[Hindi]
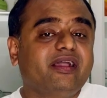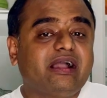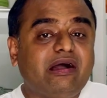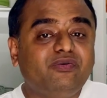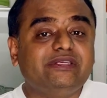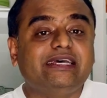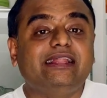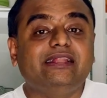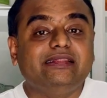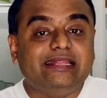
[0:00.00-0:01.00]
काफ़ी
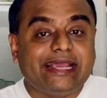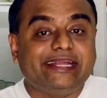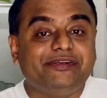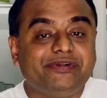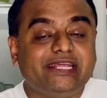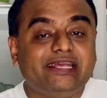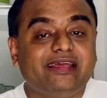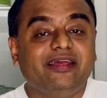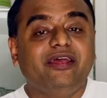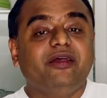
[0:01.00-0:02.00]
ज़्यादा नेगेटिविटी है
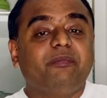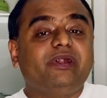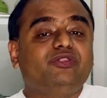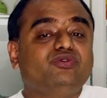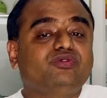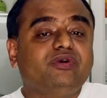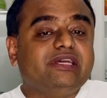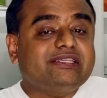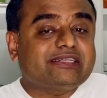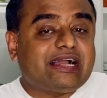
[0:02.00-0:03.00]
बट दोस्तों
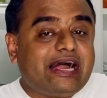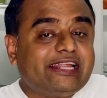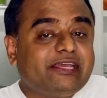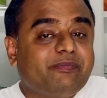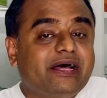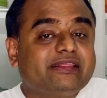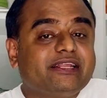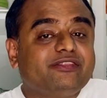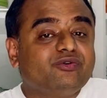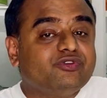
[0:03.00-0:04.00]
इस कार्ड की बात
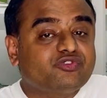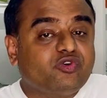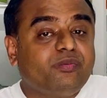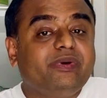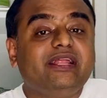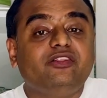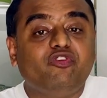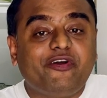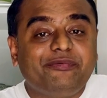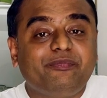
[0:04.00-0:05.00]
करें तो इसको मैंने
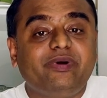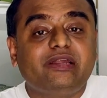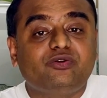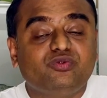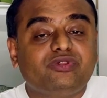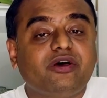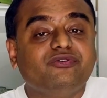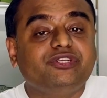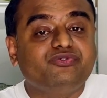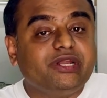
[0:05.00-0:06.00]
नवंबर
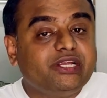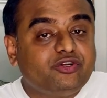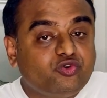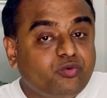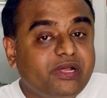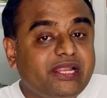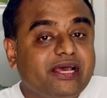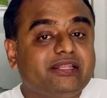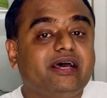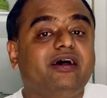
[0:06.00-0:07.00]
2022 में
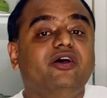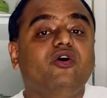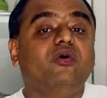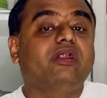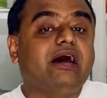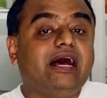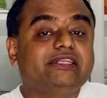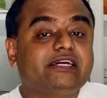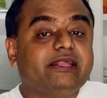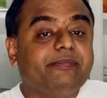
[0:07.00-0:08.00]
लिया था और आज
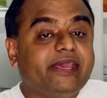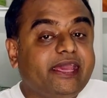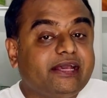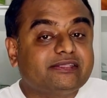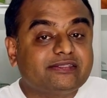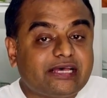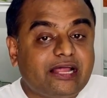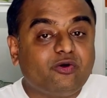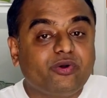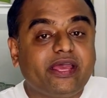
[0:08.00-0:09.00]
करीब एक
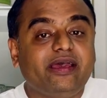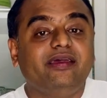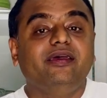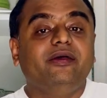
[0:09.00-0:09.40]
साल हो गया है